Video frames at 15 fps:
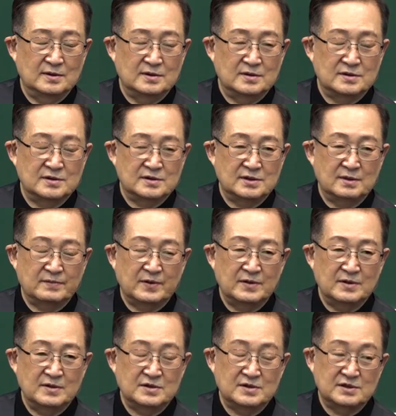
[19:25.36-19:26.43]

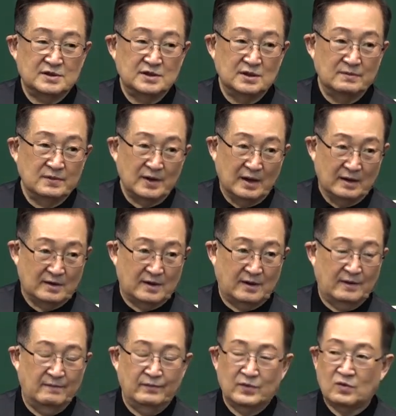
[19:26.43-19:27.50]
이세번 시험을 할
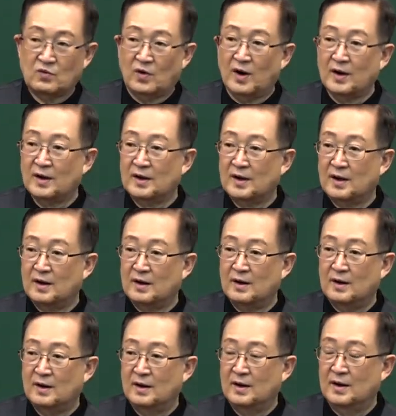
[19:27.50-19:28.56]
때 광야에서
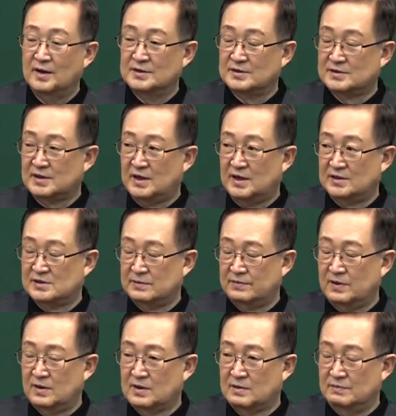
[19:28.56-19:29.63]

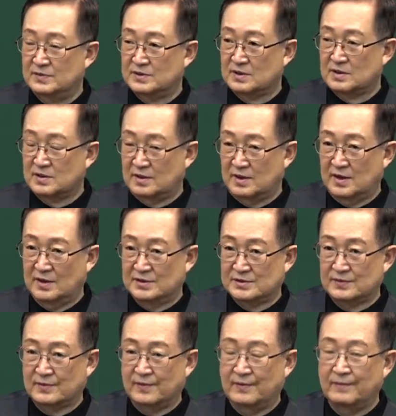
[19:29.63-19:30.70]
40일 금식
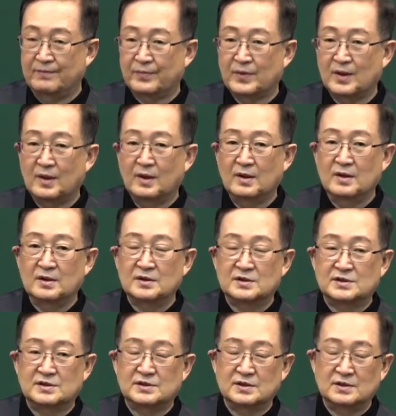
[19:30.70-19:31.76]
끝내시고
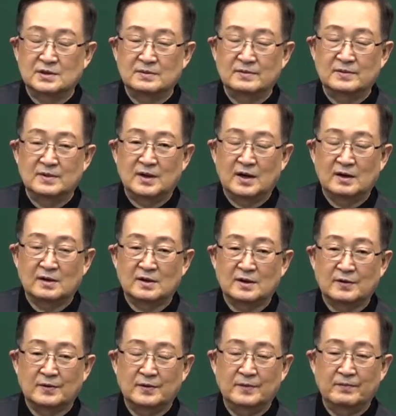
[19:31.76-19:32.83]
시험을 할
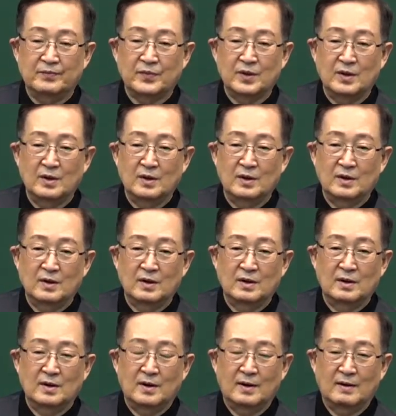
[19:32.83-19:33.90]
때도
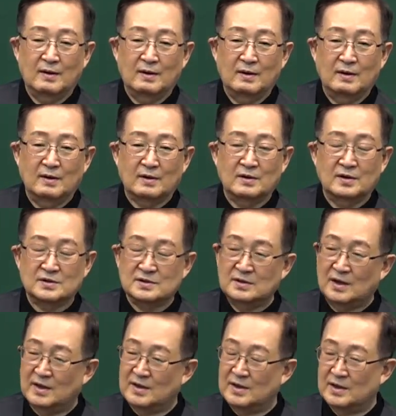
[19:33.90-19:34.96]
아, 그것은
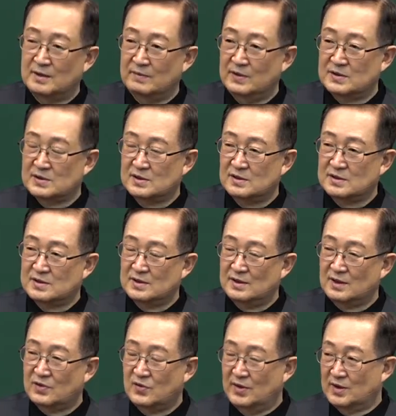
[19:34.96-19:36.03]
하나님의 철저한
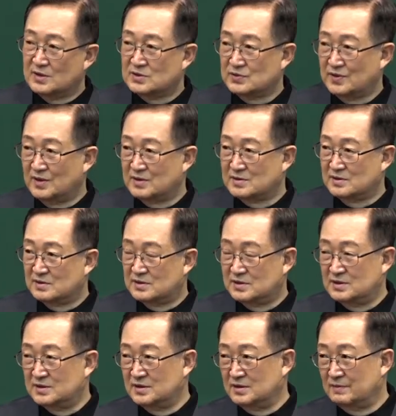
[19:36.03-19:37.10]
계획 속에서
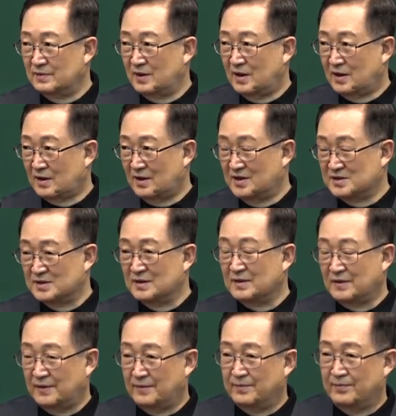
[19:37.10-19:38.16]
시험을 하게 하신
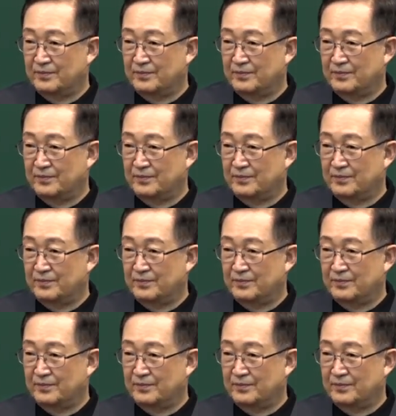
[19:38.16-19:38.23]
거예요.